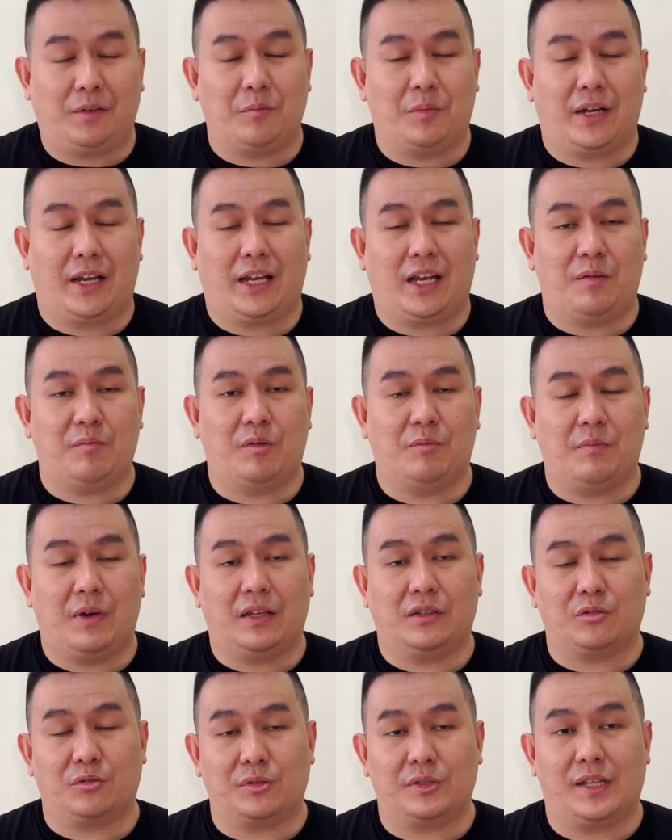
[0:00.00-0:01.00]
mereka
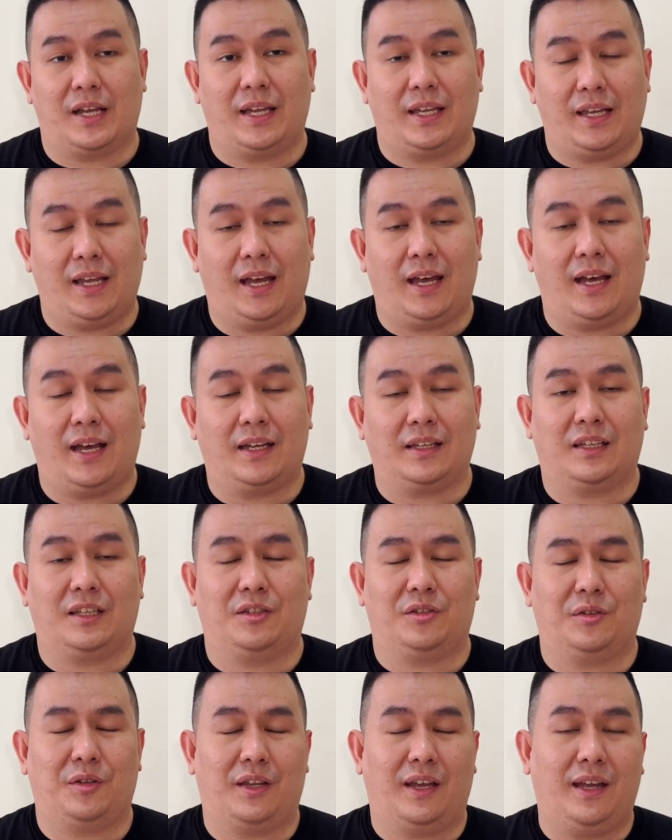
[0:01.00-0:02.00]
membantu saya
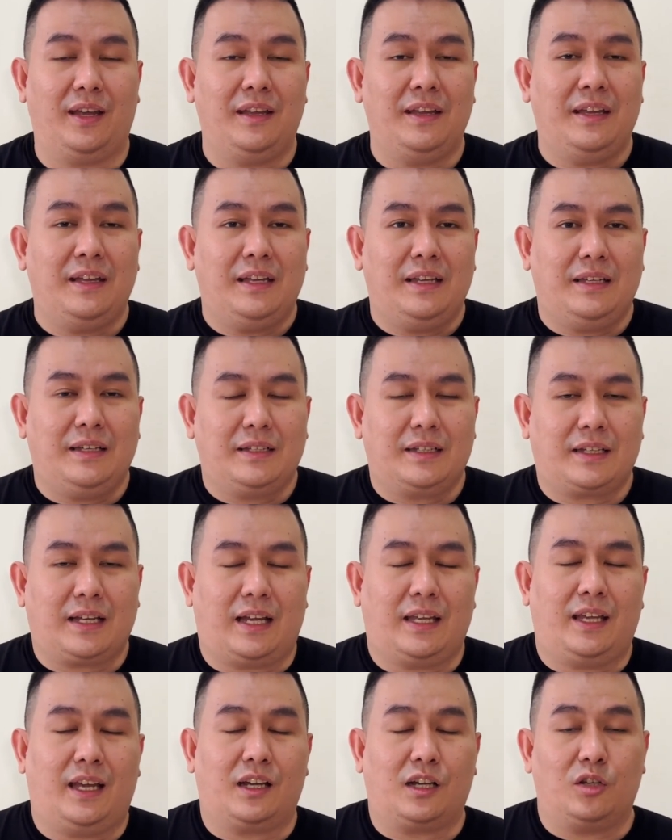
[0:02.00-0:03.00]
gitu ya
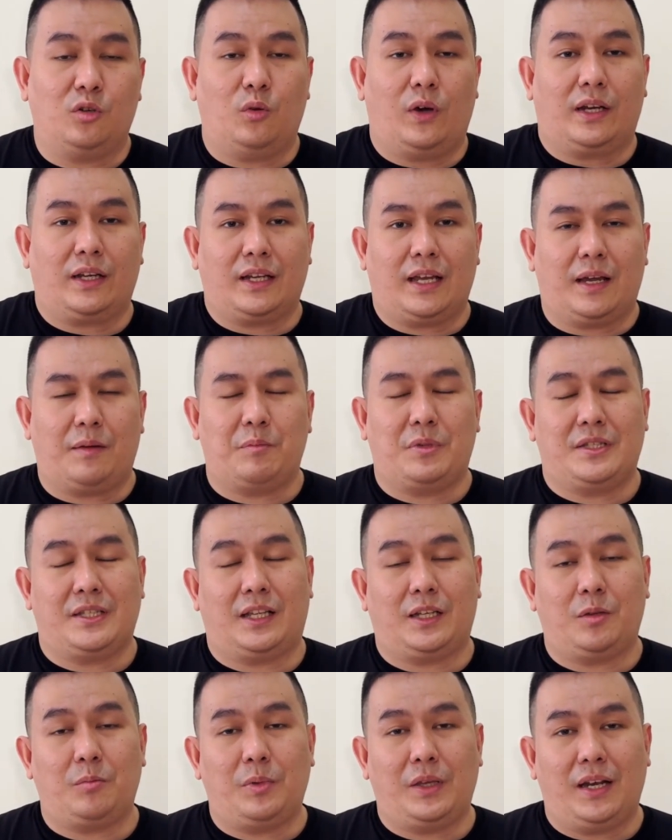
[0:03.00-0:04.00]
kayak keluarga
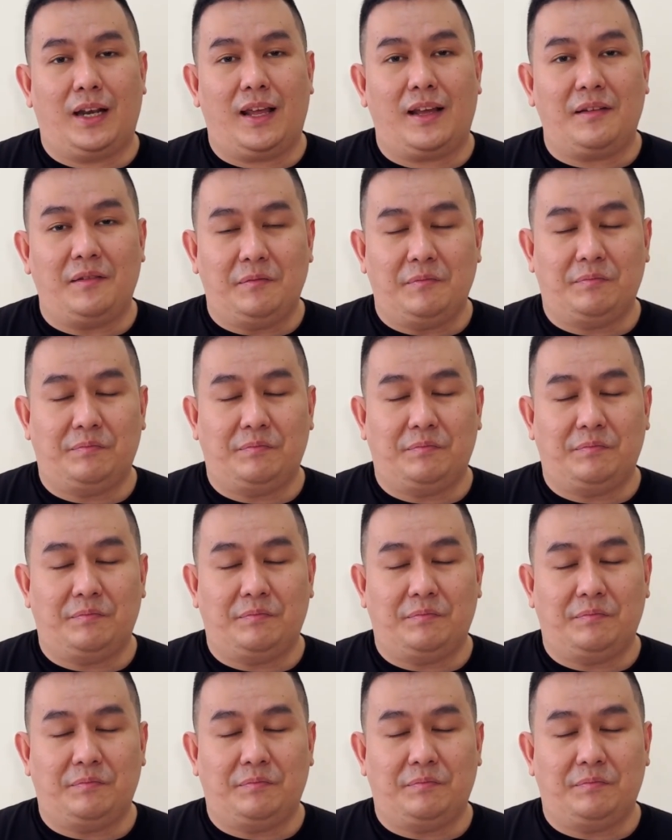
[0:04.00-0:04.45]
bisa dibilang